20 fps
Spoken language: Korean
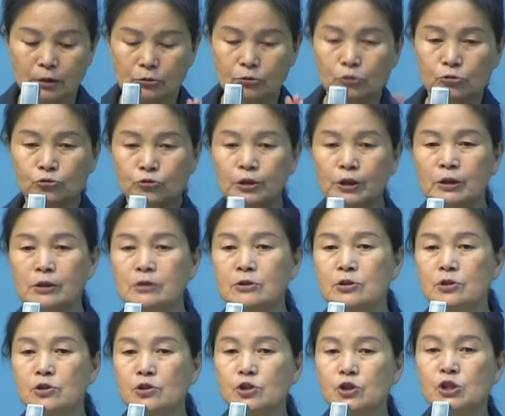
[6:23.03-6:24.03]

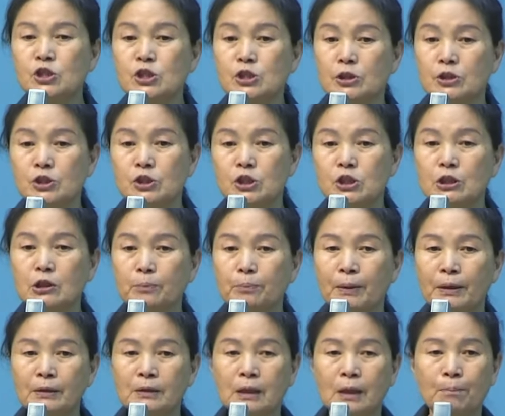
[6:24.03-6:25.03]
우리는 시,
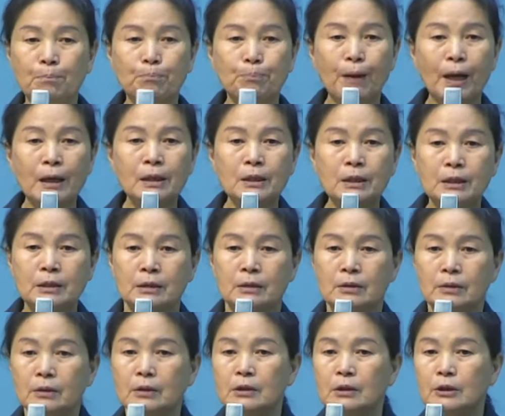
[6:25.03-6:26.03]
시급할 때
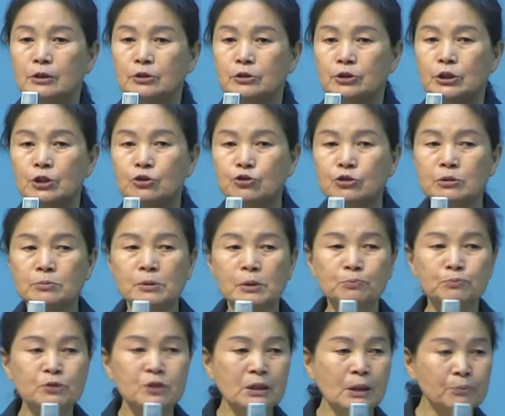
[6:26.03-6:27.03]
빨리 예수님을
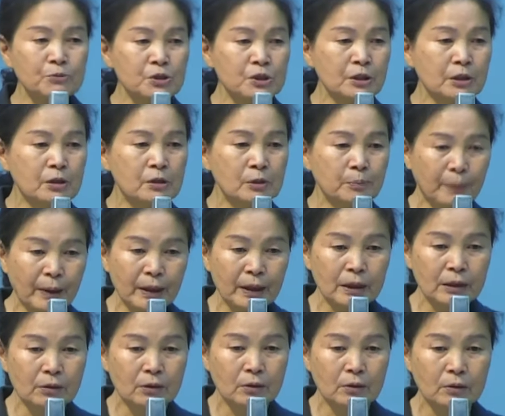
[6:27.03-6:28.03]
붙잡으시기를
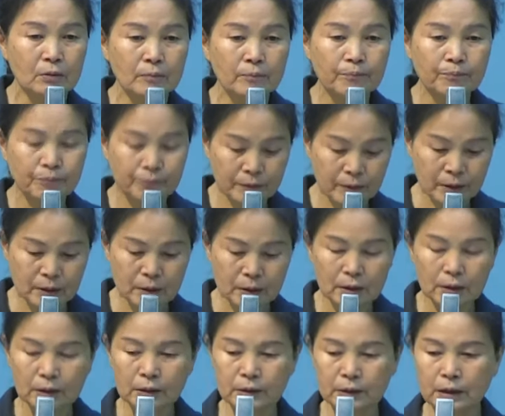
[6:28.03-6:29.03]
바래요
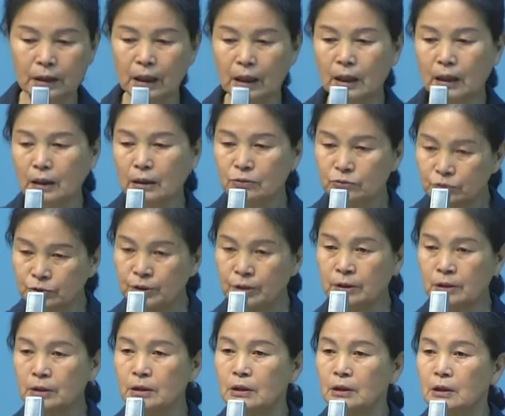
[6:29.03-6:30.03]
그래야
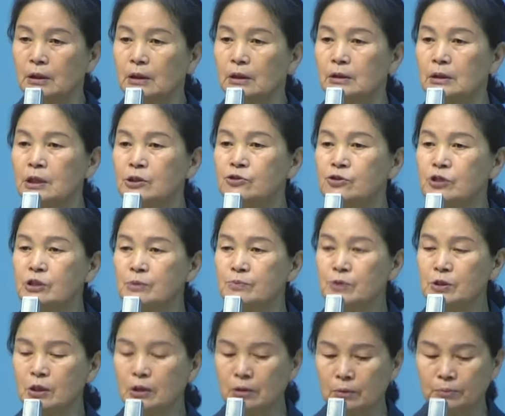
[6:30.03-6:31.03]
우리
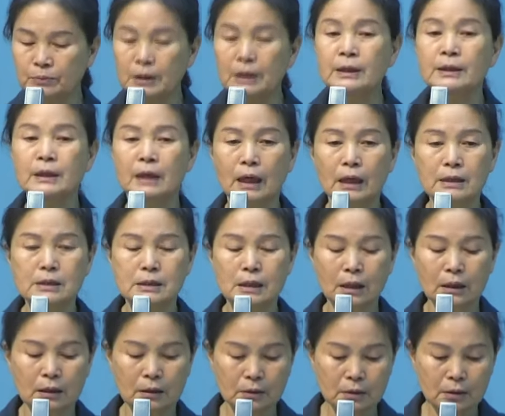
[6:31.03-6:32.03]
예수님처럼
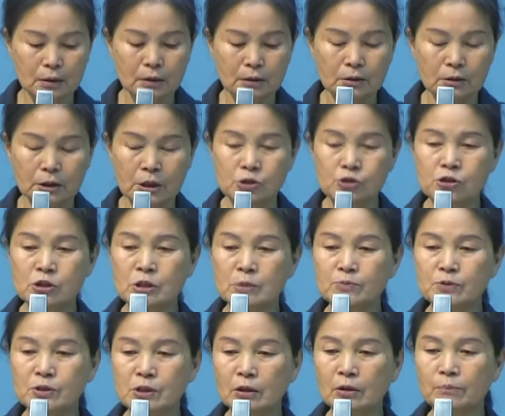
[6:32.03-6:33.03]
인내하자
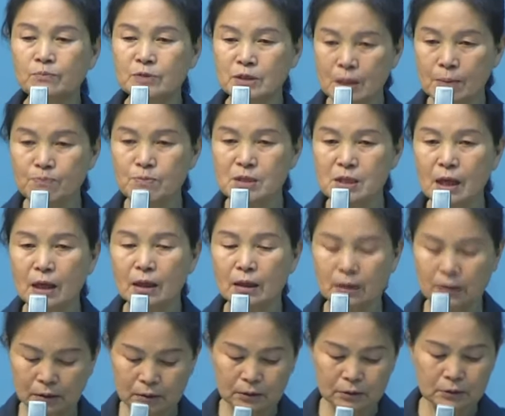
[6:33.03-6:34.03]
예수님처럼 참자.
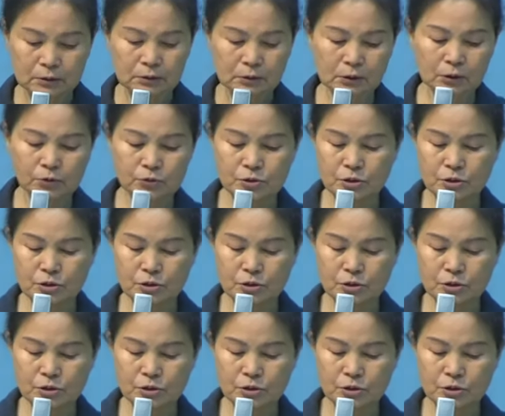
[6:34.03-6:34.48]
그리고,